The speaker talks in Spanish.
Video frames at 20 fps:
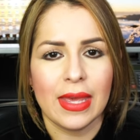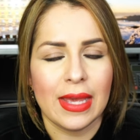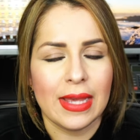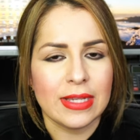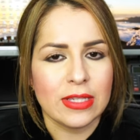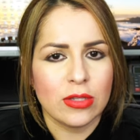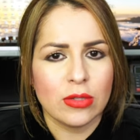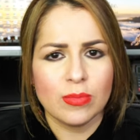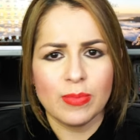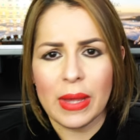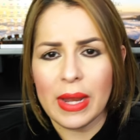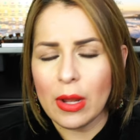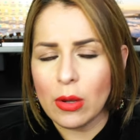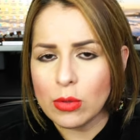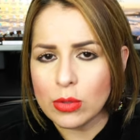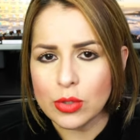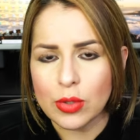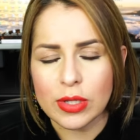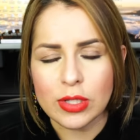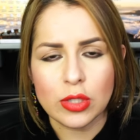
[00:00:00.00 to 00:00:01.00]
Que es para
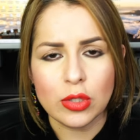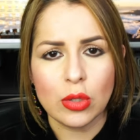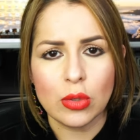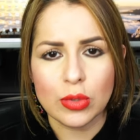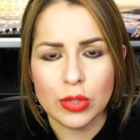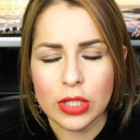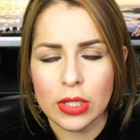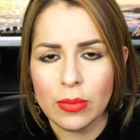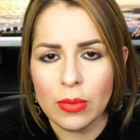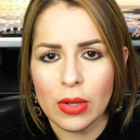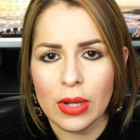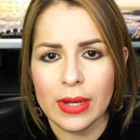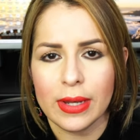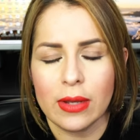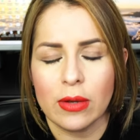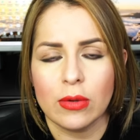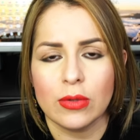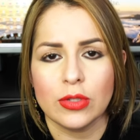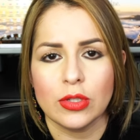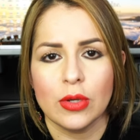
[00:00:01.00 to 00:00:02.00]
uso exclusivo del
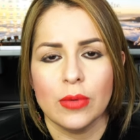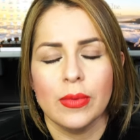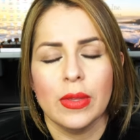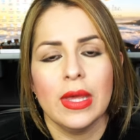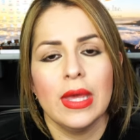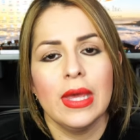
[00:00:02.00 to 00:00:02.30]
negocio.